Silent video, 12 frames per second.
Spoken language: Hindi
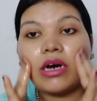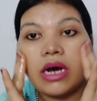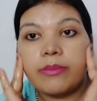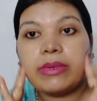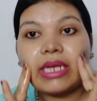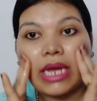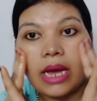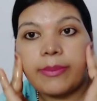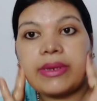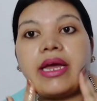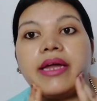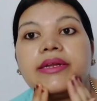हमने
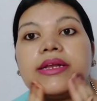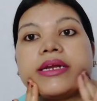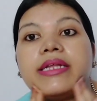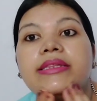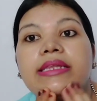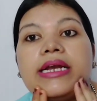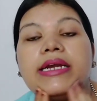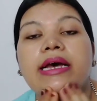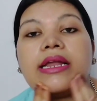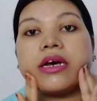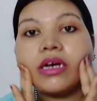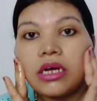यहाँ पे नारियल का तेल
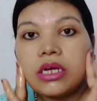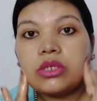डाला